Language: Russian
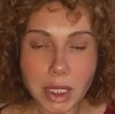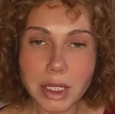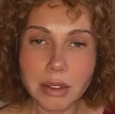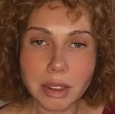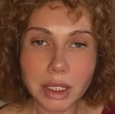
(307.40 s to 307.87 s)

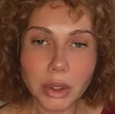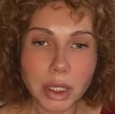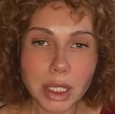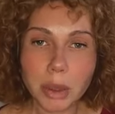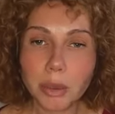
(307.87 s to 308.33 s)
эти видео,
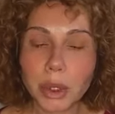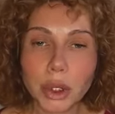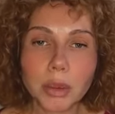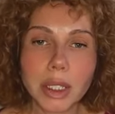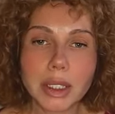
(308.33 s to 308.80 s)
я там
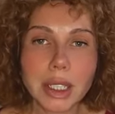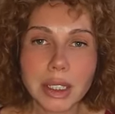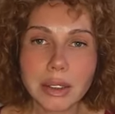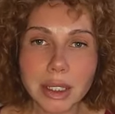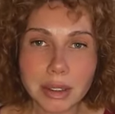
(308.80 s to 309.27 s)
подробно
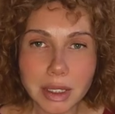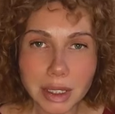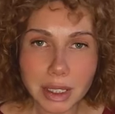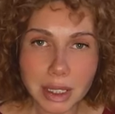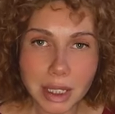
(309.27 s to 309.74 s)
рассказывала о
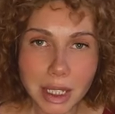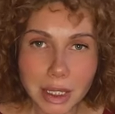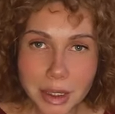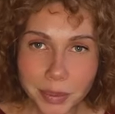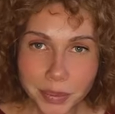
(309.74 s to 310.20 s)
своих
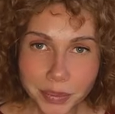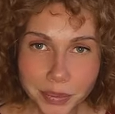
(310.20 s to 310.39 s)
состояниях.